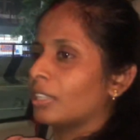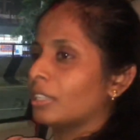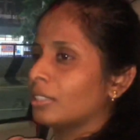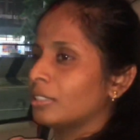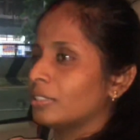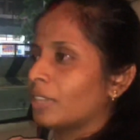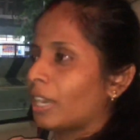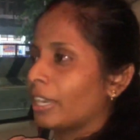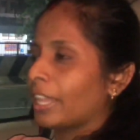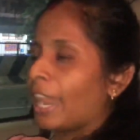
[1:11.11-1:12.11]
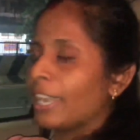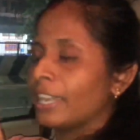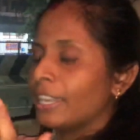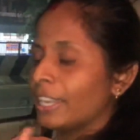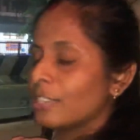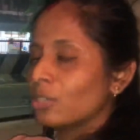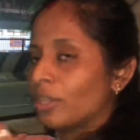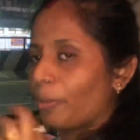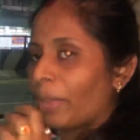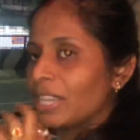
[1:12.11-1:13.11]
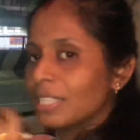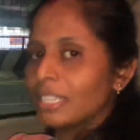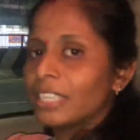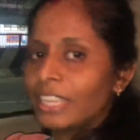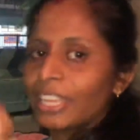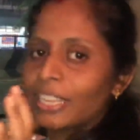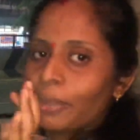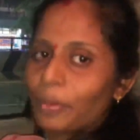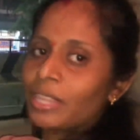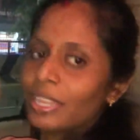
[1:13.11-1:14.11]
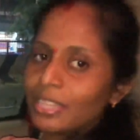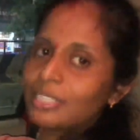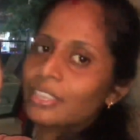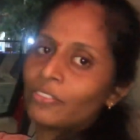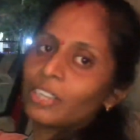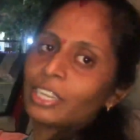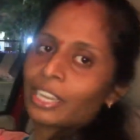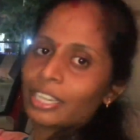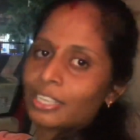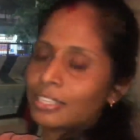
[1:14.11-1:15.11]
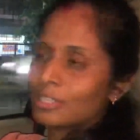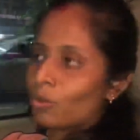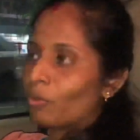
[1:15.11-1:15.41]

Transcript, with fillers: அதாவது வர்ற கேண்டிடேட்ஸோட மைண்ட் செட்டுக்கு ஏற்ற மாதிரி ஹி இஸ் கிவிங் டெக்னிக்ஸ்